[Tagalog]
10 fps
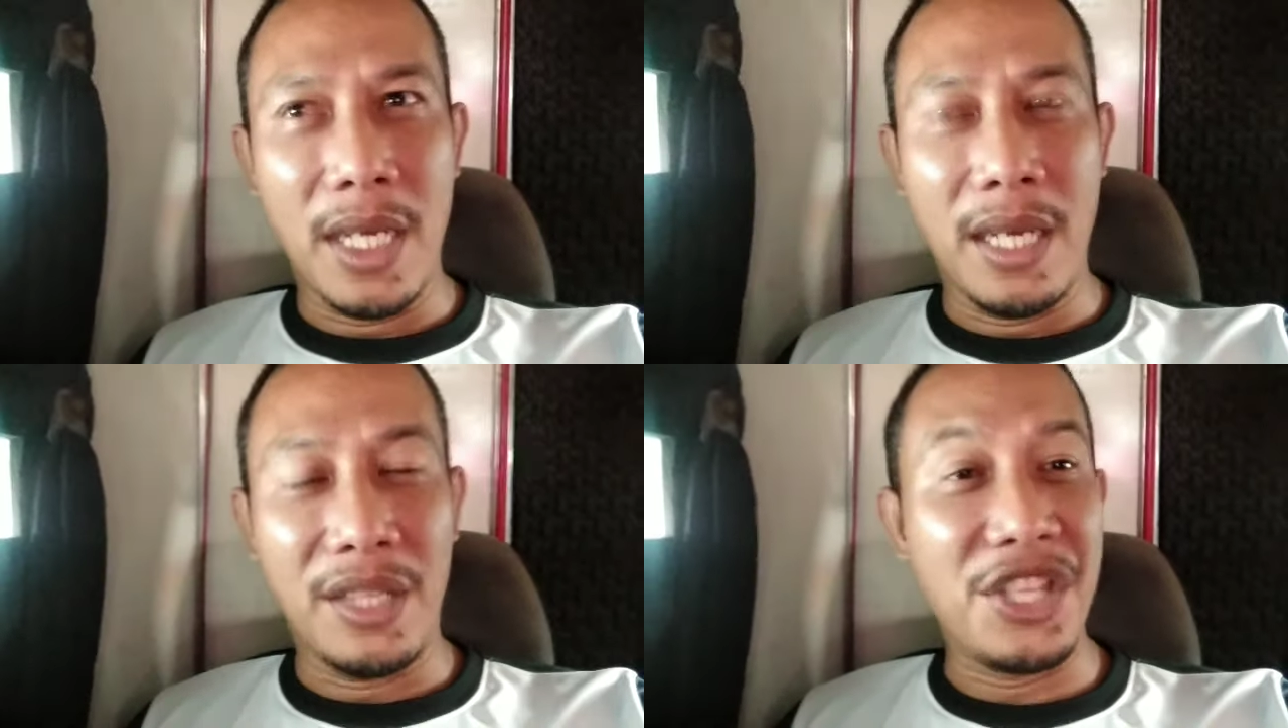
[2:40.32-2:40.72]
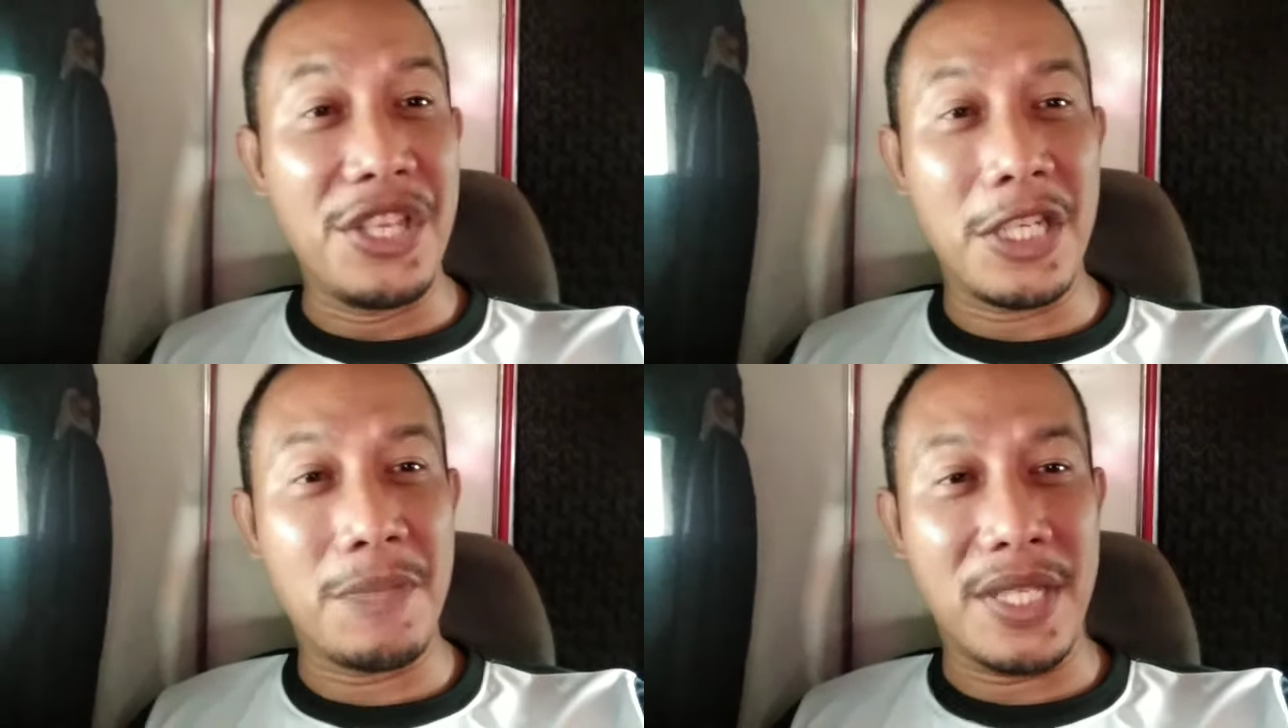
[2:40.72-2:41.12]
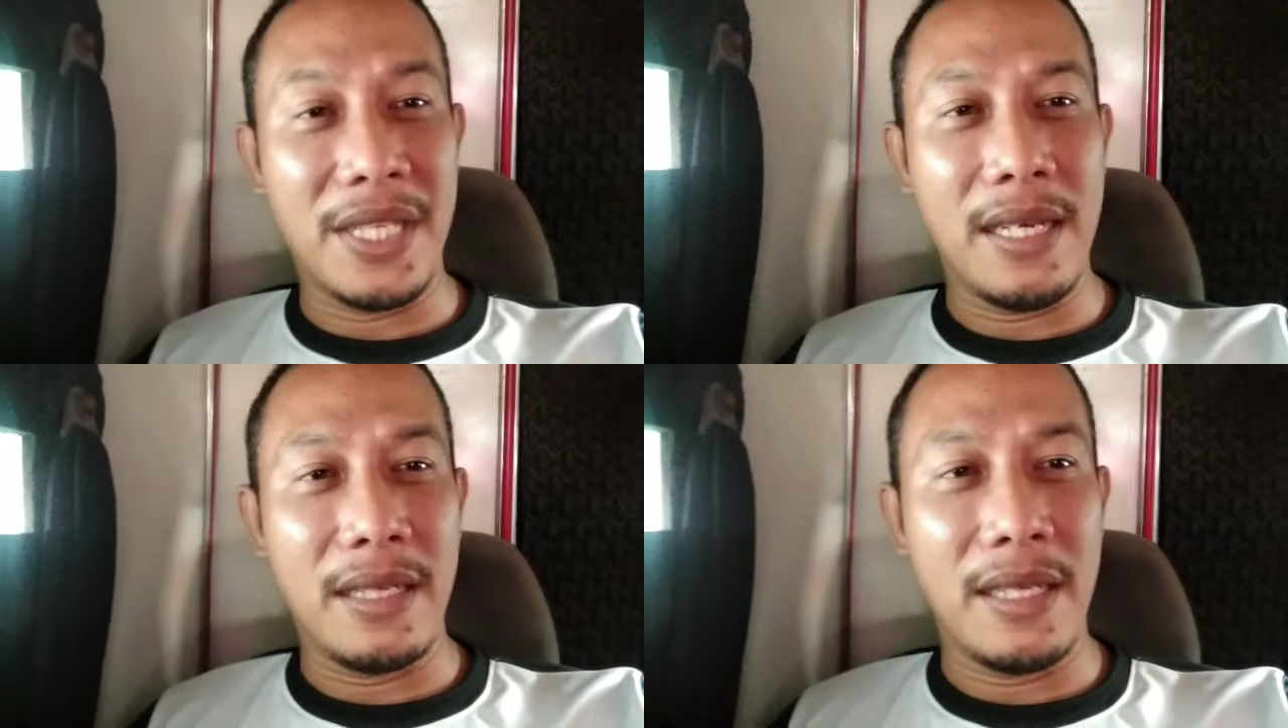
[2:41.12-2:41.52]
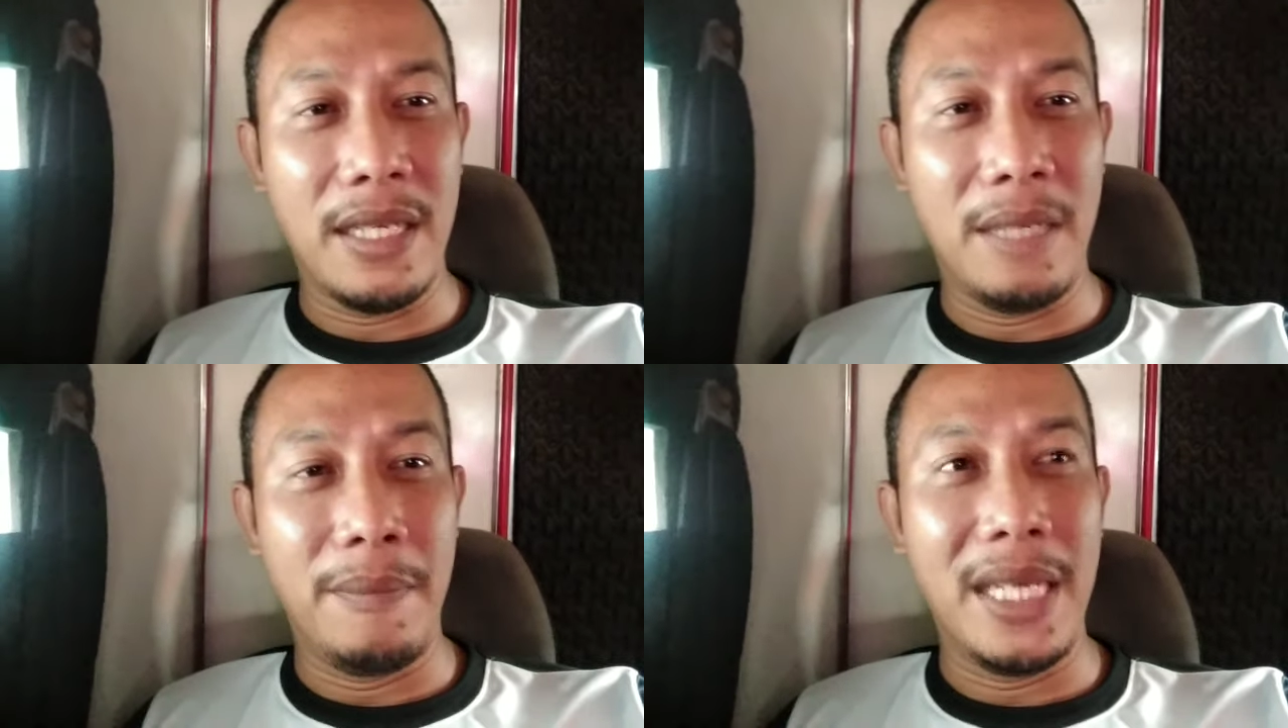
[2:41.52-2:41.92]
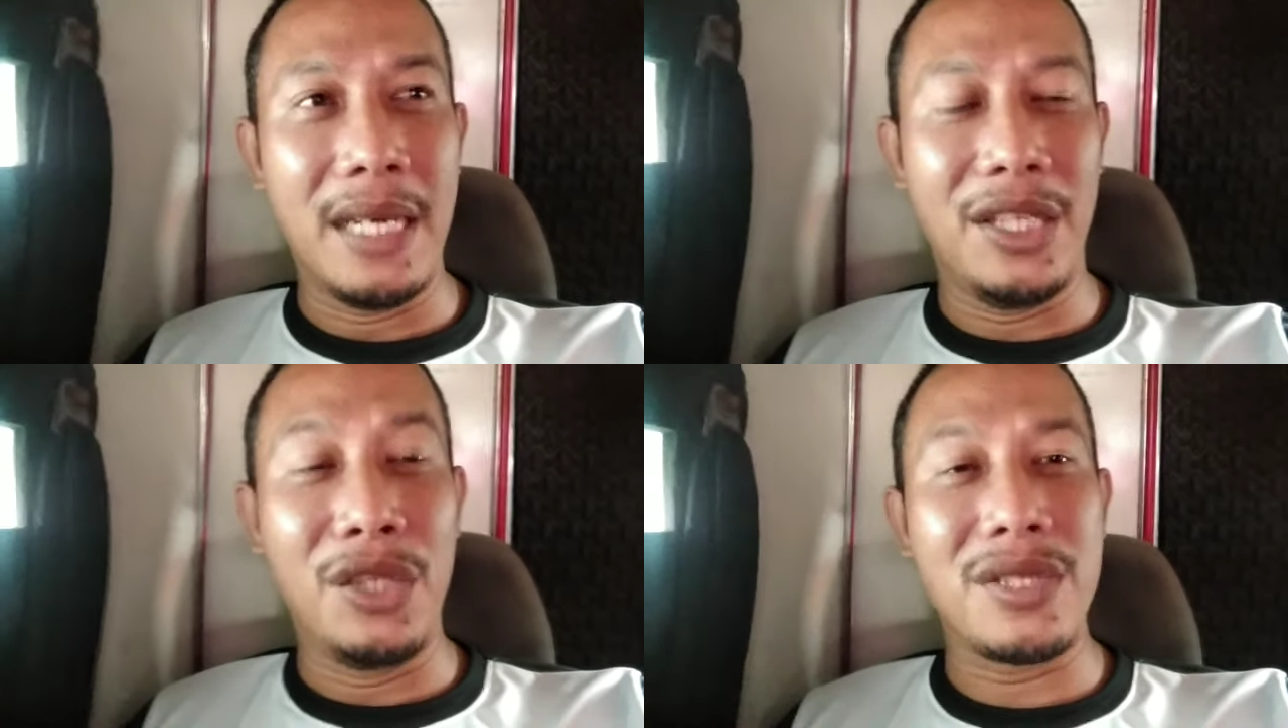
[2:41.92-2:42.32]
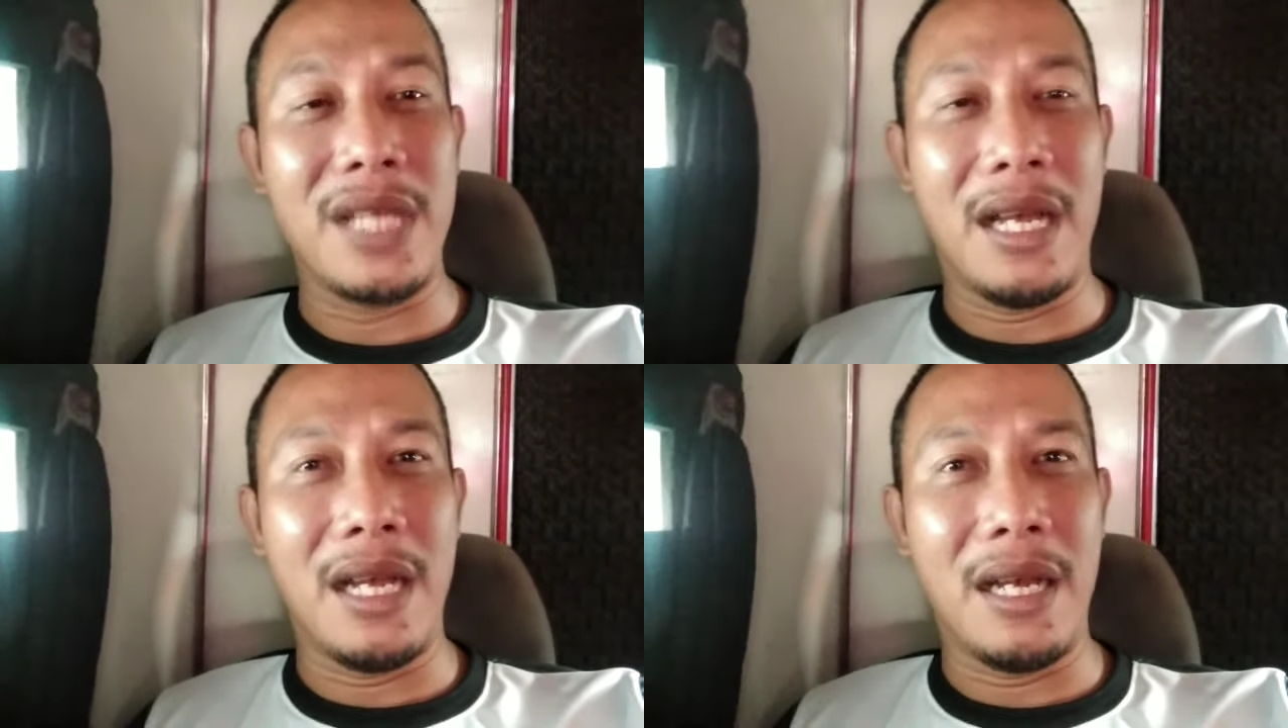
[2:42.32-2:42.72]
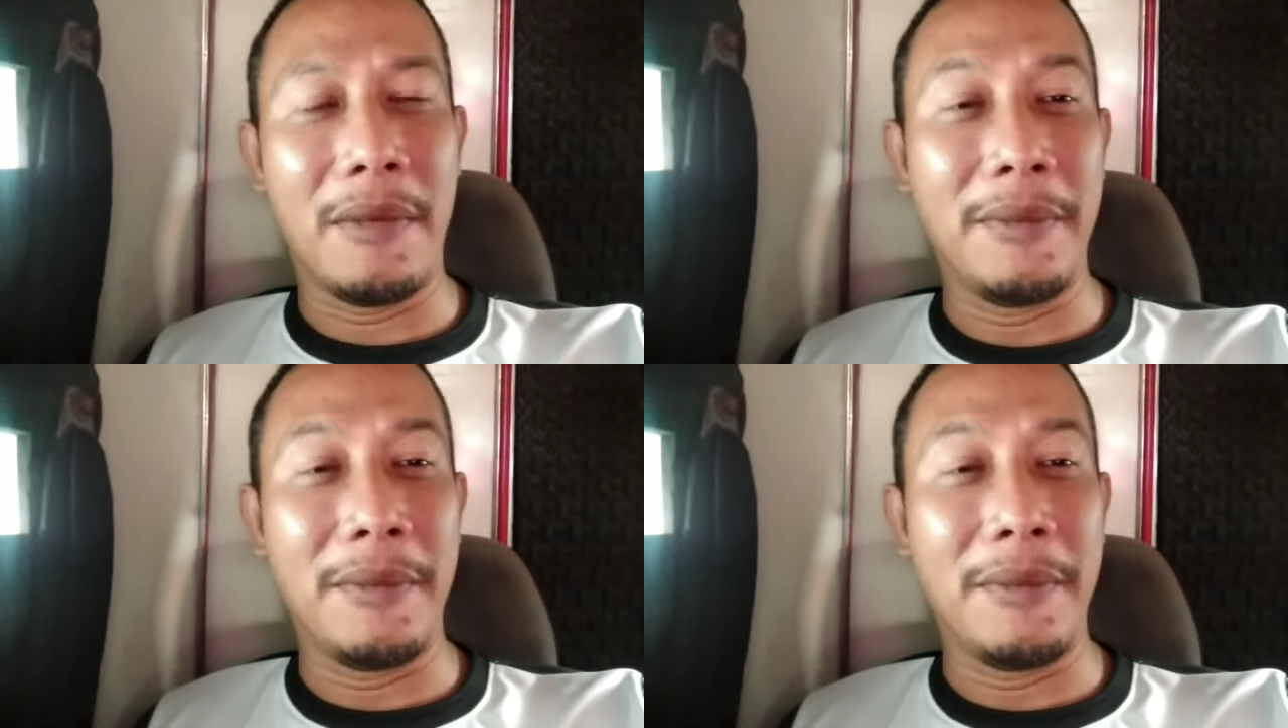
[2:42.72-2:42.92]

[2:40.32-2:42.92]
uh, ah, 10 years pa siya nga nibiya dito sa